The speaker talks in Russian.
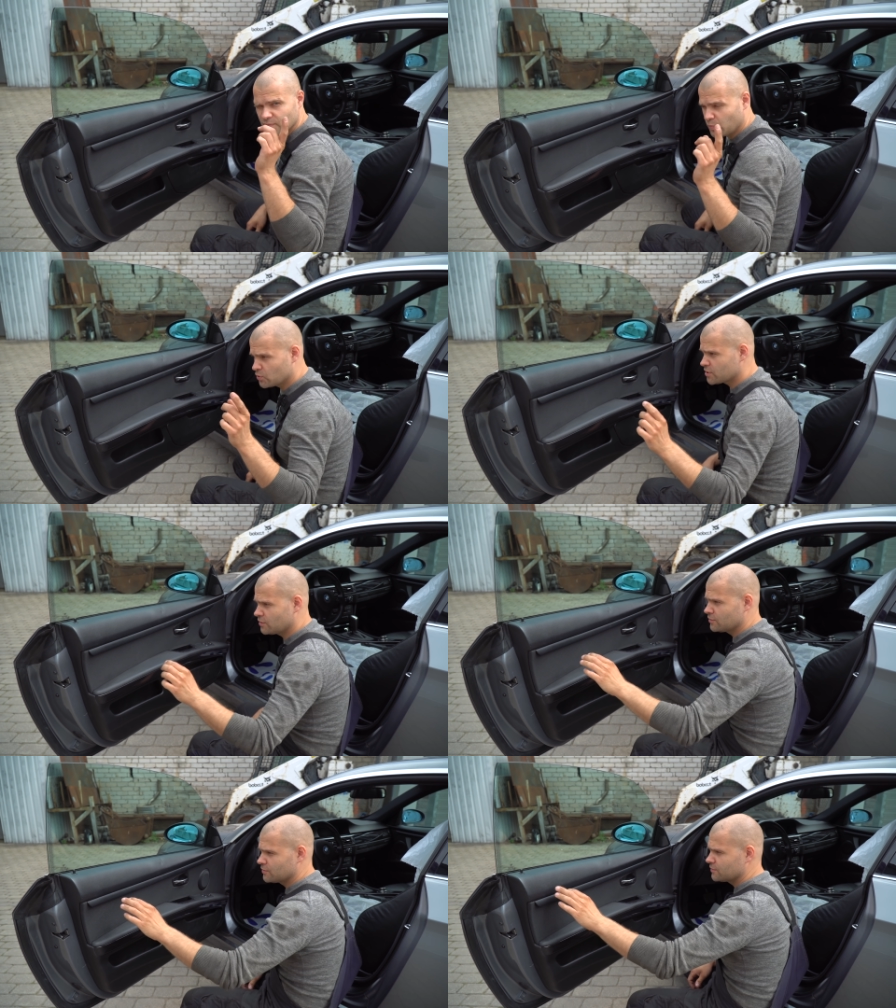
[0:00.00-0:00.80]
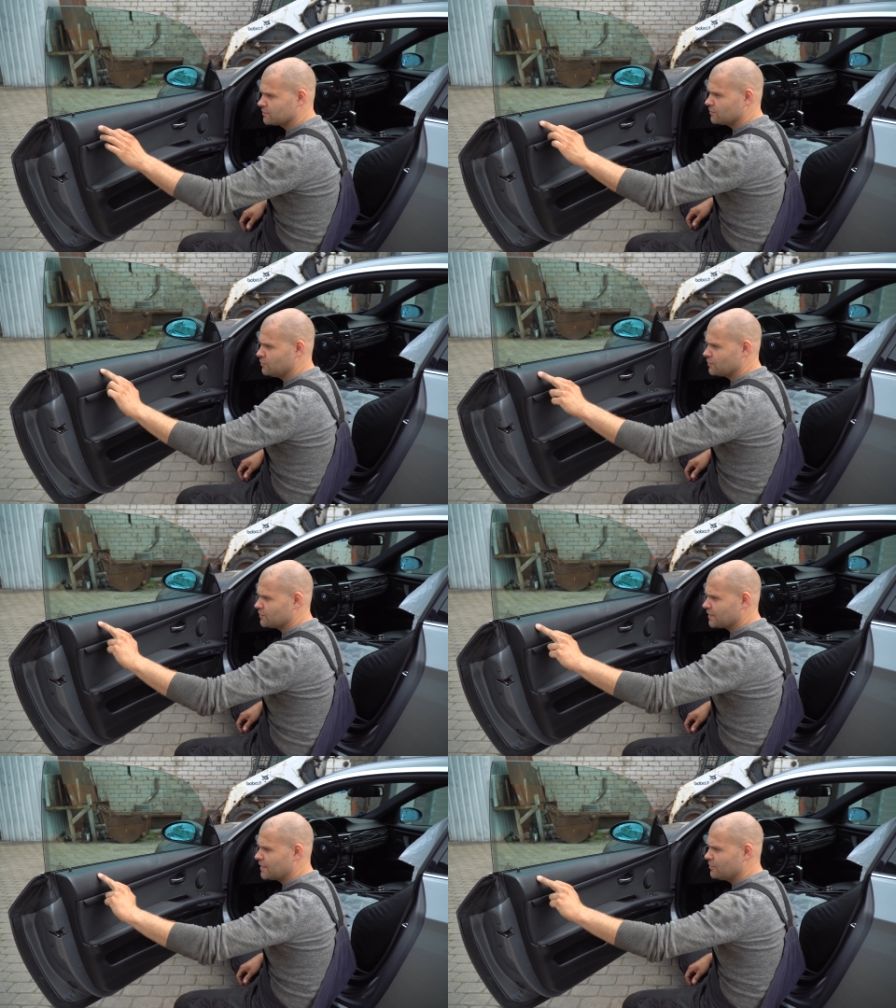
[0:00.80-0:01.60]
По салону. Ну,
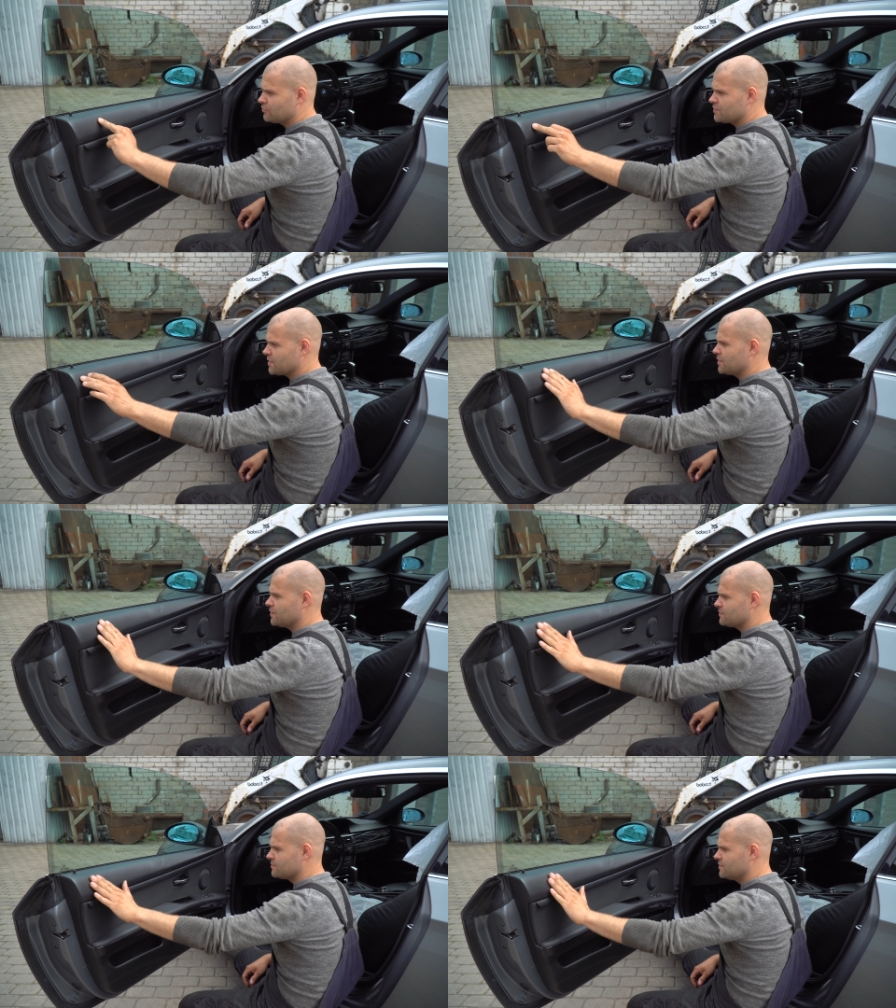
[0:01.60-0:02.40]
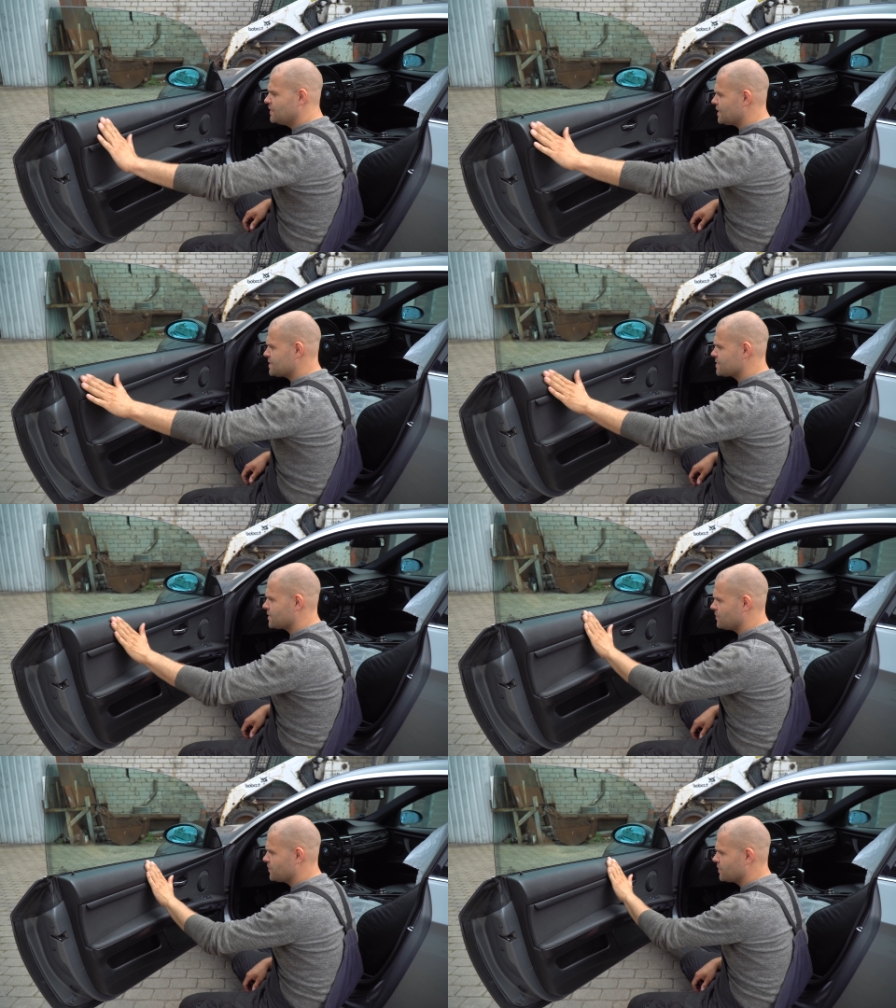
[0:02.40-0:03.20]
такие вот всякие грязные
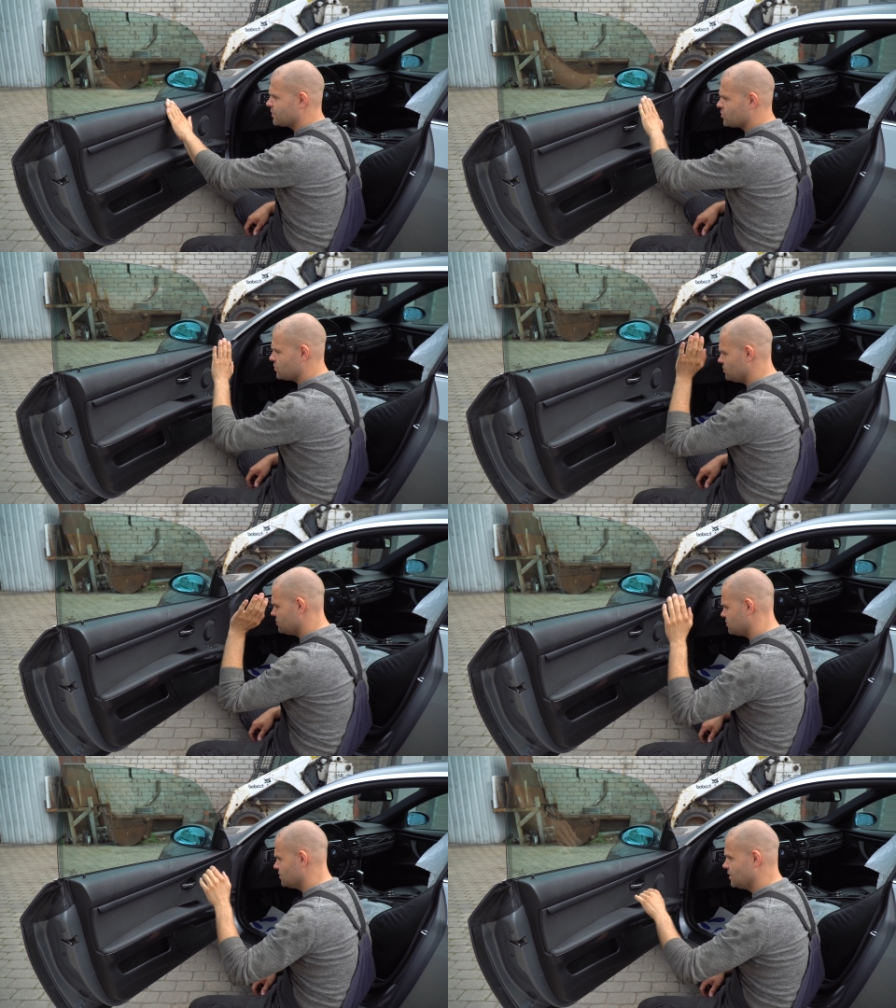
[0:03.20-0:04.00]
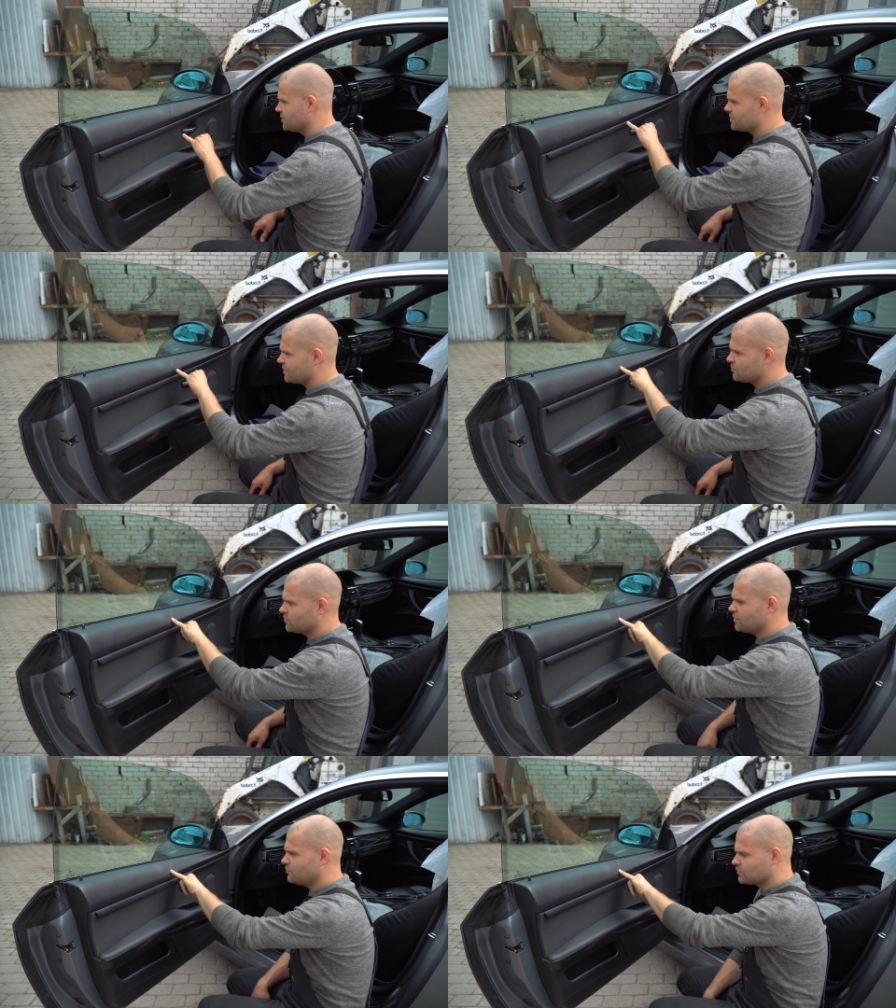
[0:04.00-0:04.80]
царапки хорошо. Кстати, вот
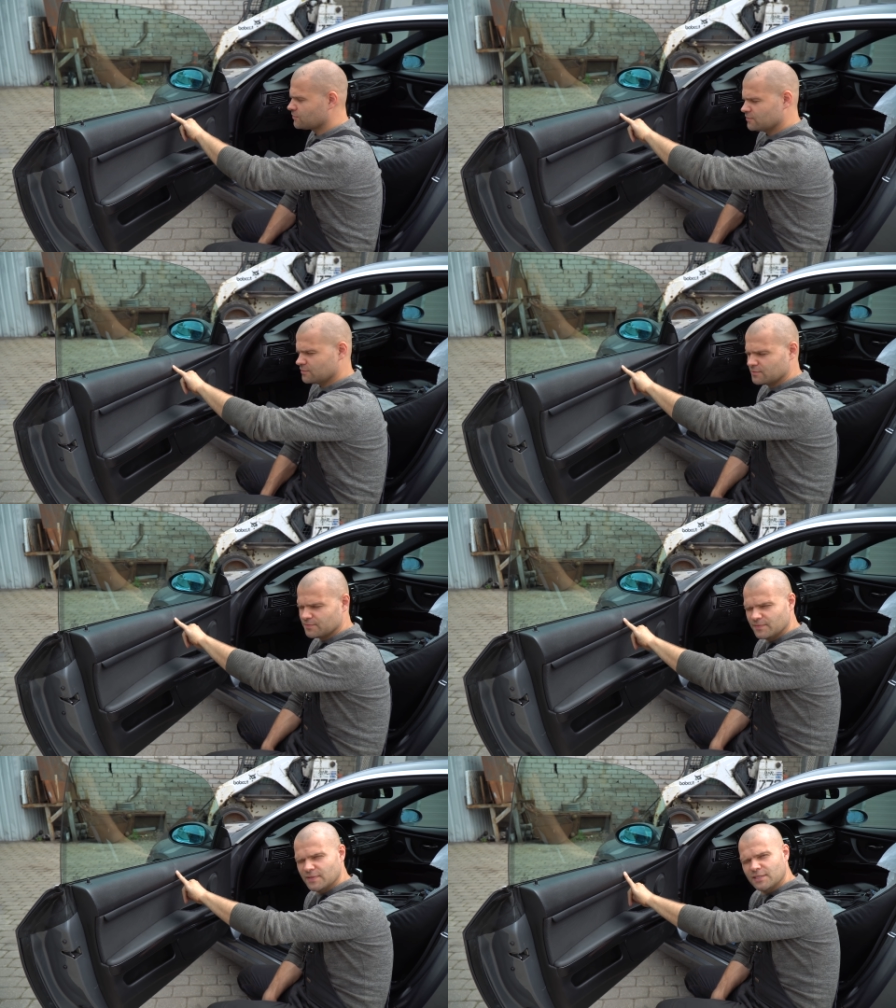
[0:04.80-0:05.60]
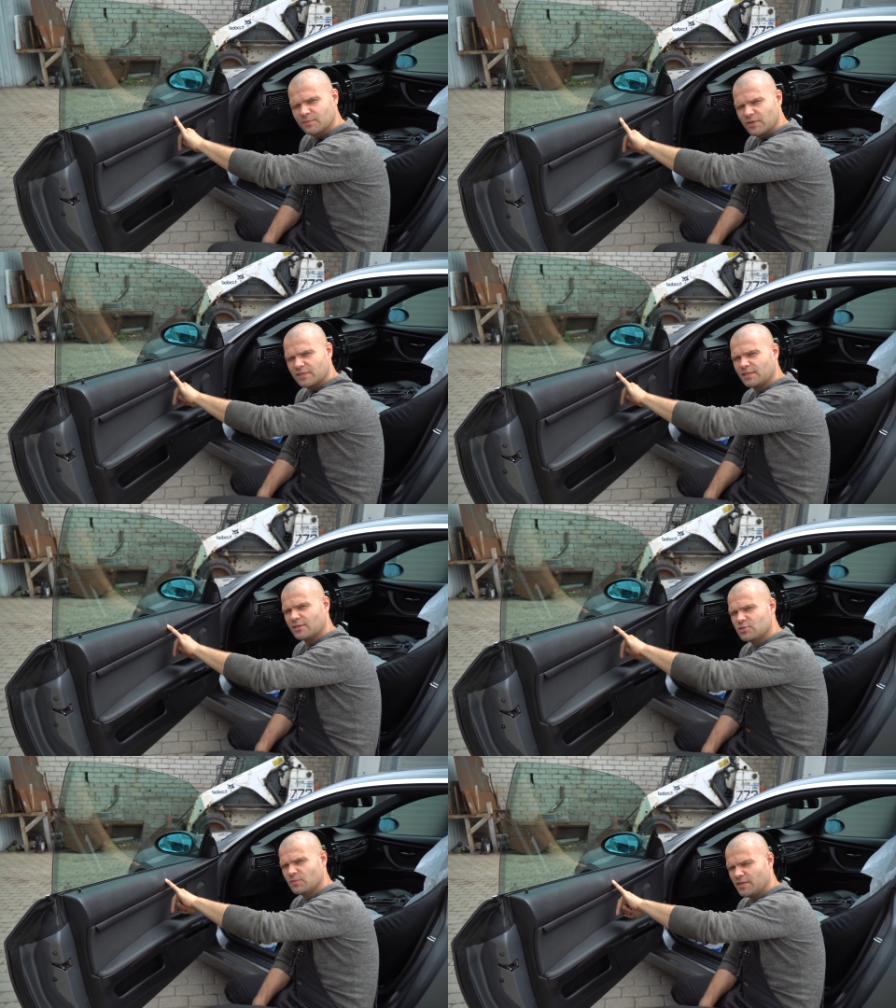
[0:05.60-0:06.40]
это вот, это мы это
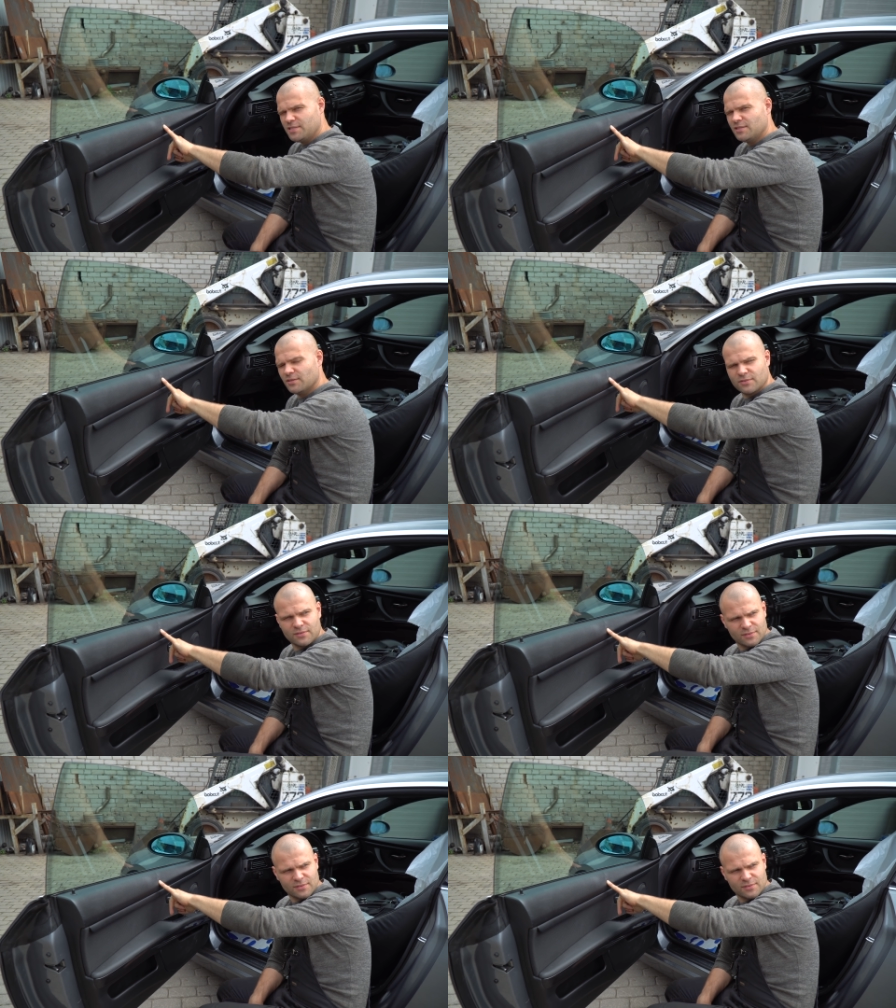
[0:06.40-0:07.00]
локтем, да, делает?